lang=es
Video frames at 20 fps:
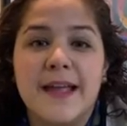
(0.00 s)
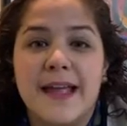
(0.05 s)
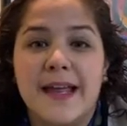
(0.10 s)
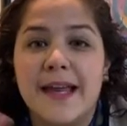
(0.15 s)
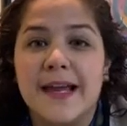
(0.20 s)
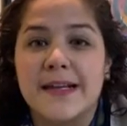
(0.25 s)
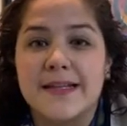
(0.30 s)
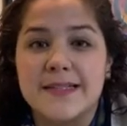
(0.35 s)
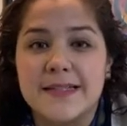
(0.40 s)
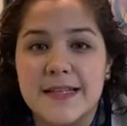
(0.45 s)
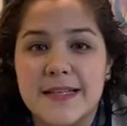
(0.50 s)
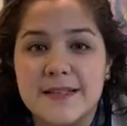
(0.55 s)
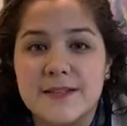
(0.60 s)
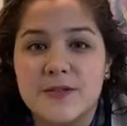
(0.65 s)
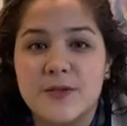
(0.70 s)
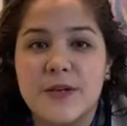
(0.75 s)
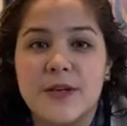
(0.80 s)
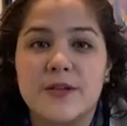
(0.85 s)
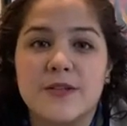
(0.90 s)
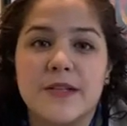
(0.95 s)
el
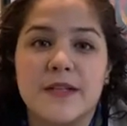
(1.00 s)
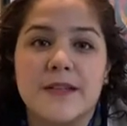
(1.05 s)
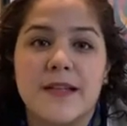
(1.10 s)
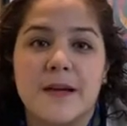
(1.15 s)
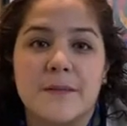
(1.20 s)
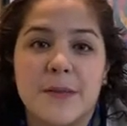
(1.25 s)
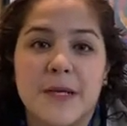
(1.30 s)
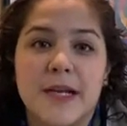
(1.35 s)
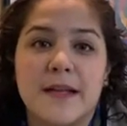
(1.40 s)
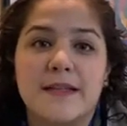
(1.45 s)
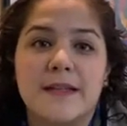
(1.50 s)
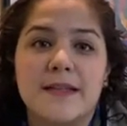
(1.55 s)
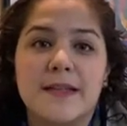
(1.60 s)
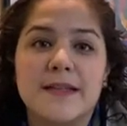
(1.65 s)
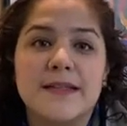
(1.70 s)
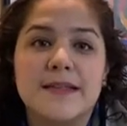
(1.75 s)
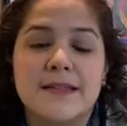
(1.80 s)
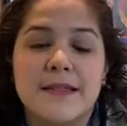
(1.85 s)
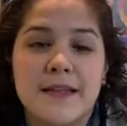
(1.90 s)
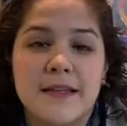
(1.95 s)
acceso y los
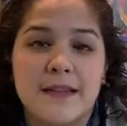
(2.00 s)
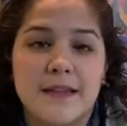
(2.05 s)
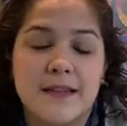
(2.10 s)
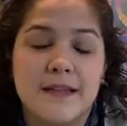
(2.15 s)
determinantes